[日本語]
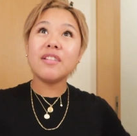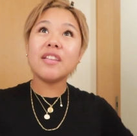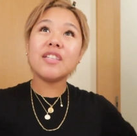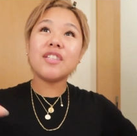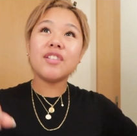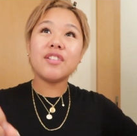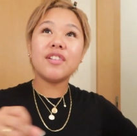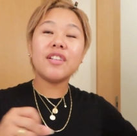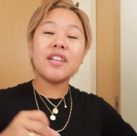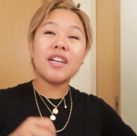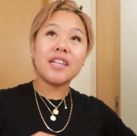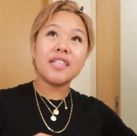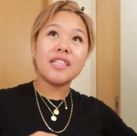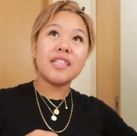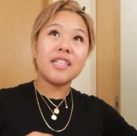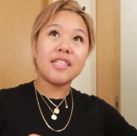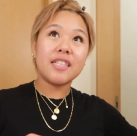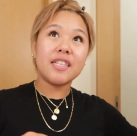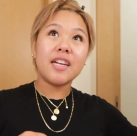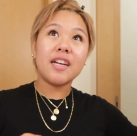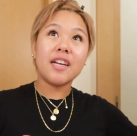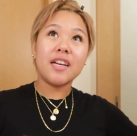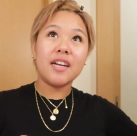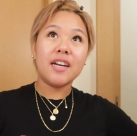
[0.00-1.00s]
んな種類があって
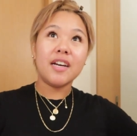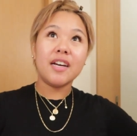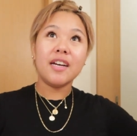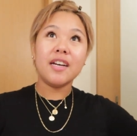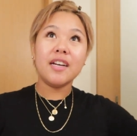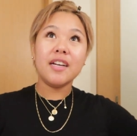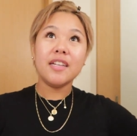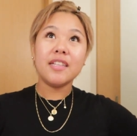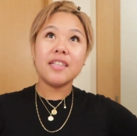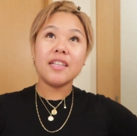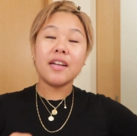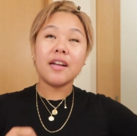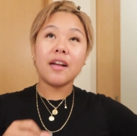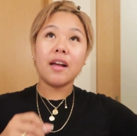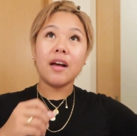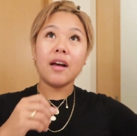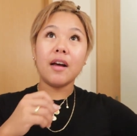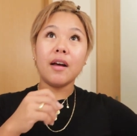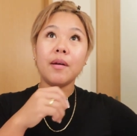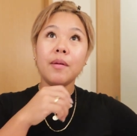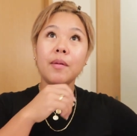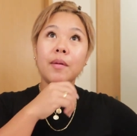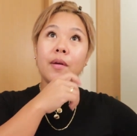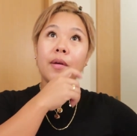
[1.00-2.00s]
さなん
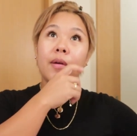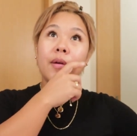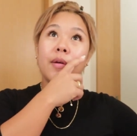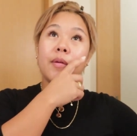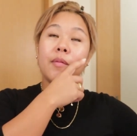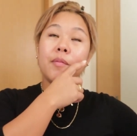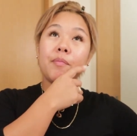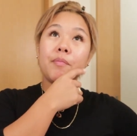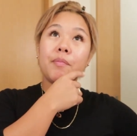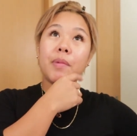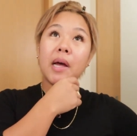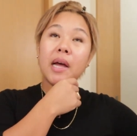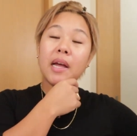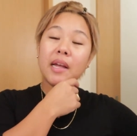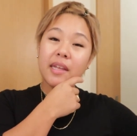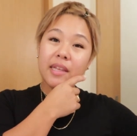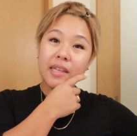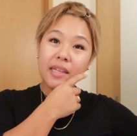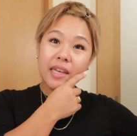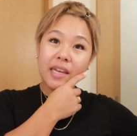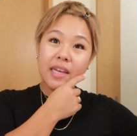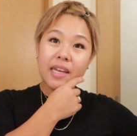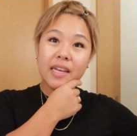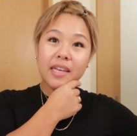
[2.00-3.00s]
か
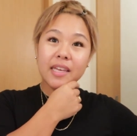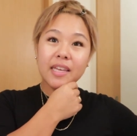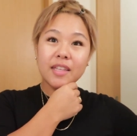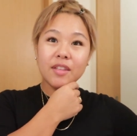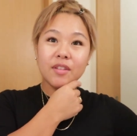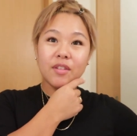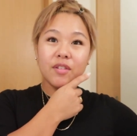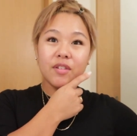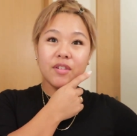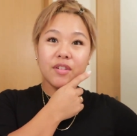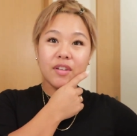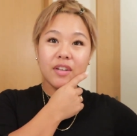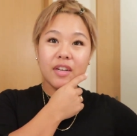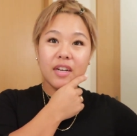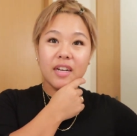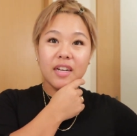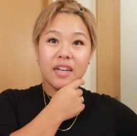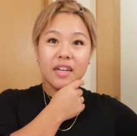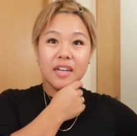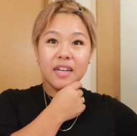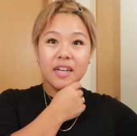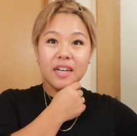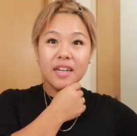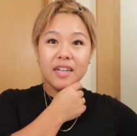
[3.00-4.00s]
パンケーキと
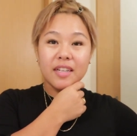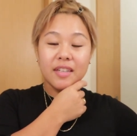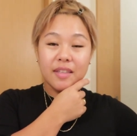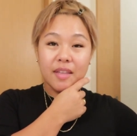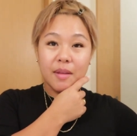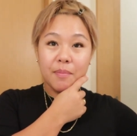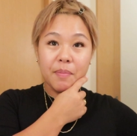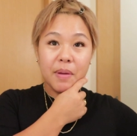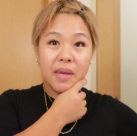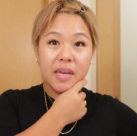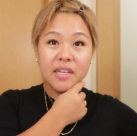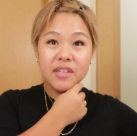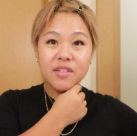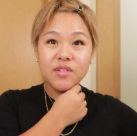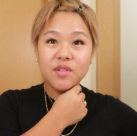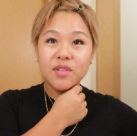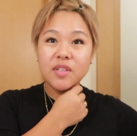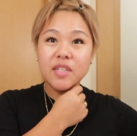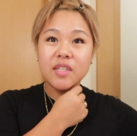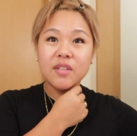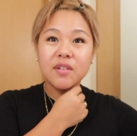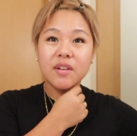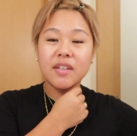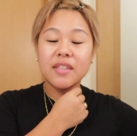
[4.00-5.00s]
か、ね、
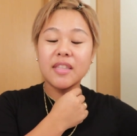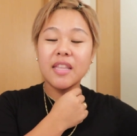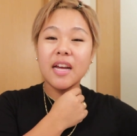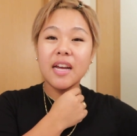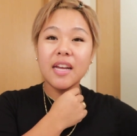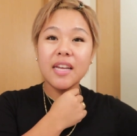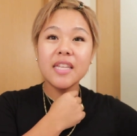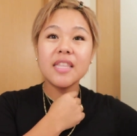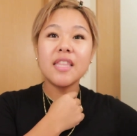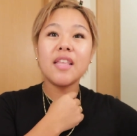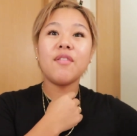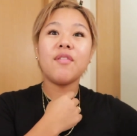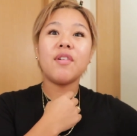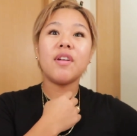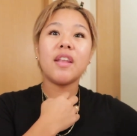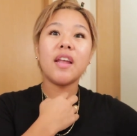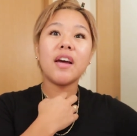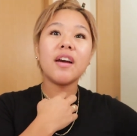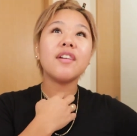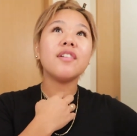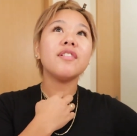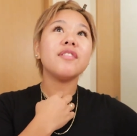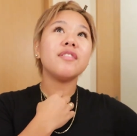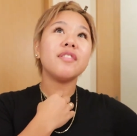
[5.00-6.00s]
ペーストリーとかだけでは
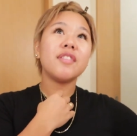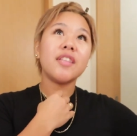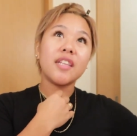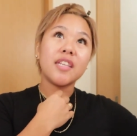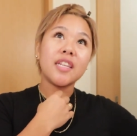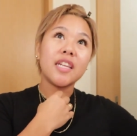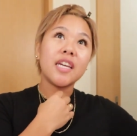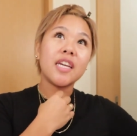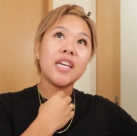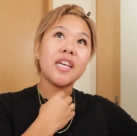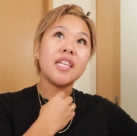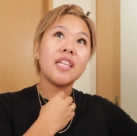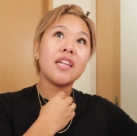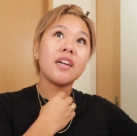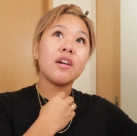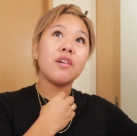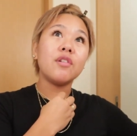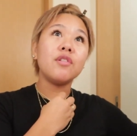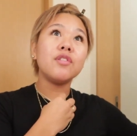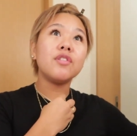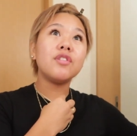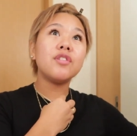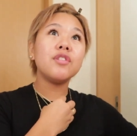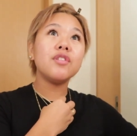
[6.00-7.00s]
なくってねなんか
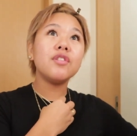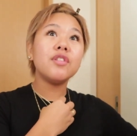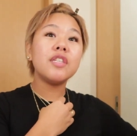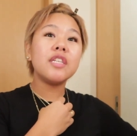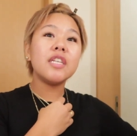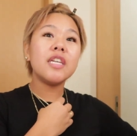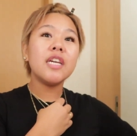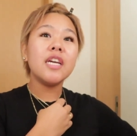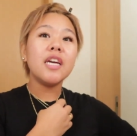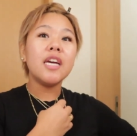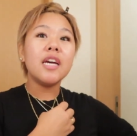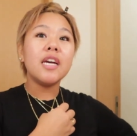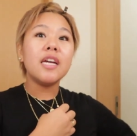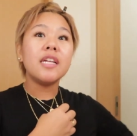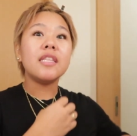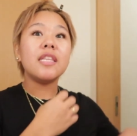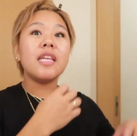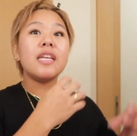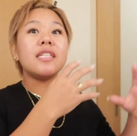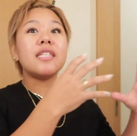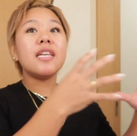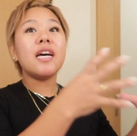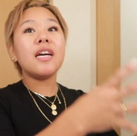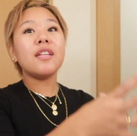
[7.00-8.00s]
普通に
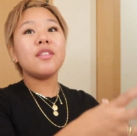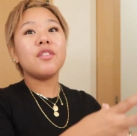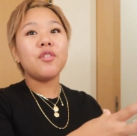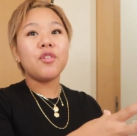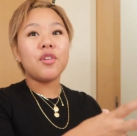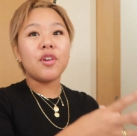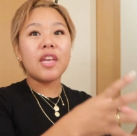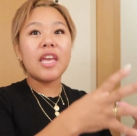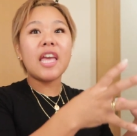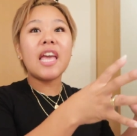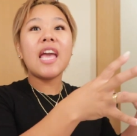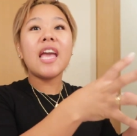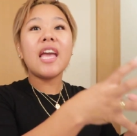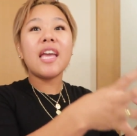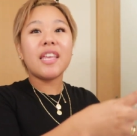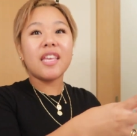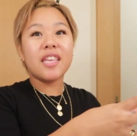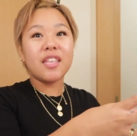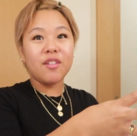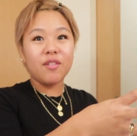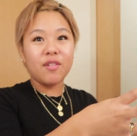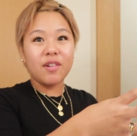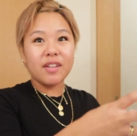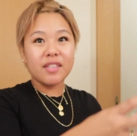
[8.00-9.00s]
デザートの
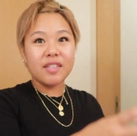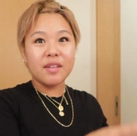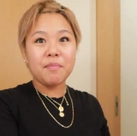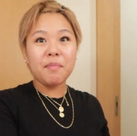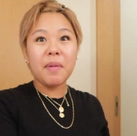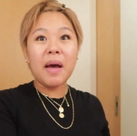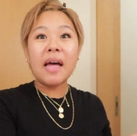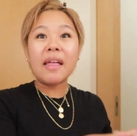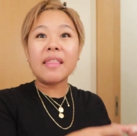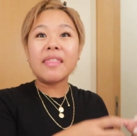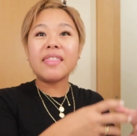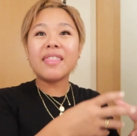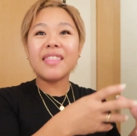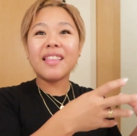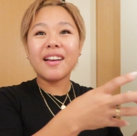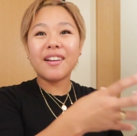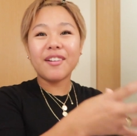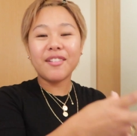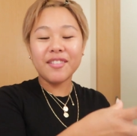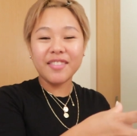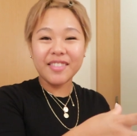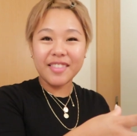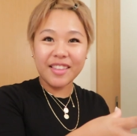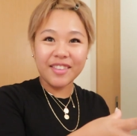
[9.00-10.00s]
ケーキとかさ
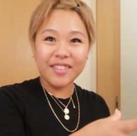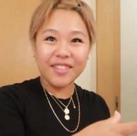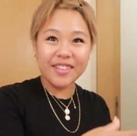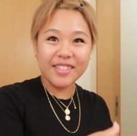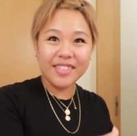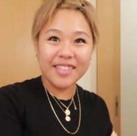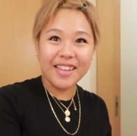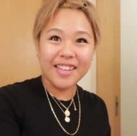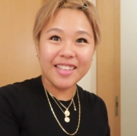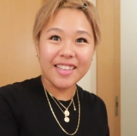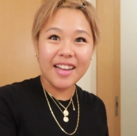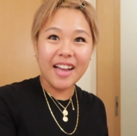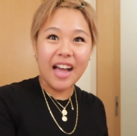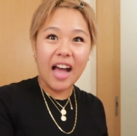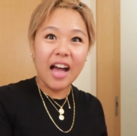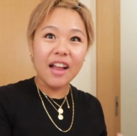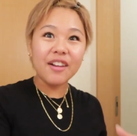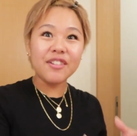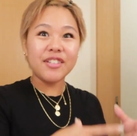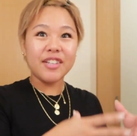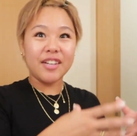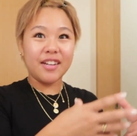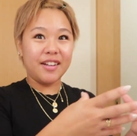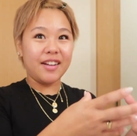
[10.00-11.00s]
パンナコッタとかさなんかあ
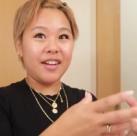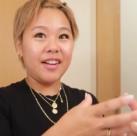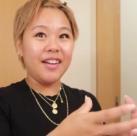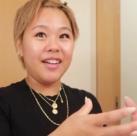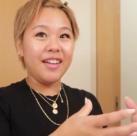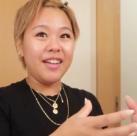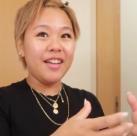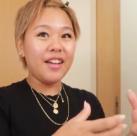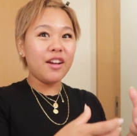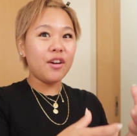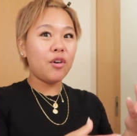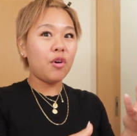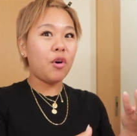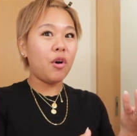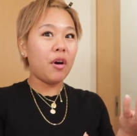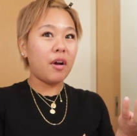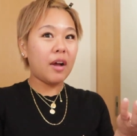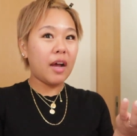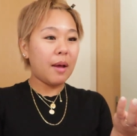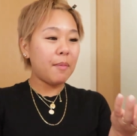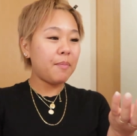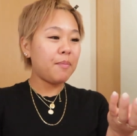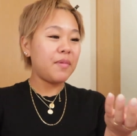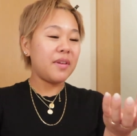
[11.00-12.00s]
るじゃんかこう
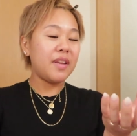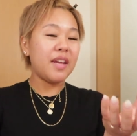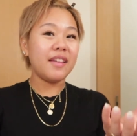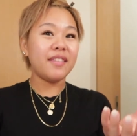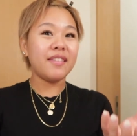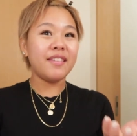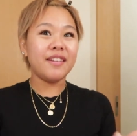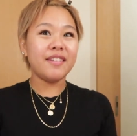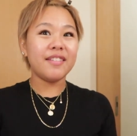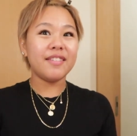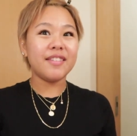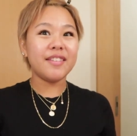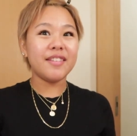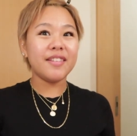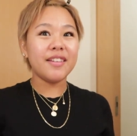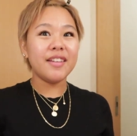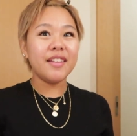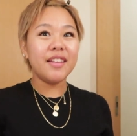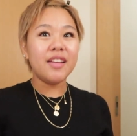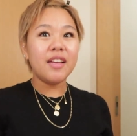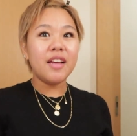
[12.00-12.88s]
カップに入ってるやつ